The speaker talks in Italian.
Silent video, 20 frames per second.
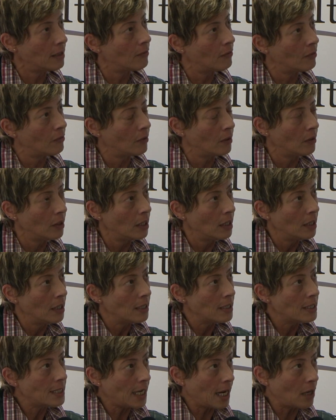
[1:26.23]
eh,
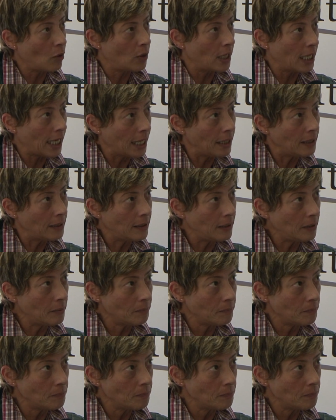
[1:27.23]
saranno carenti?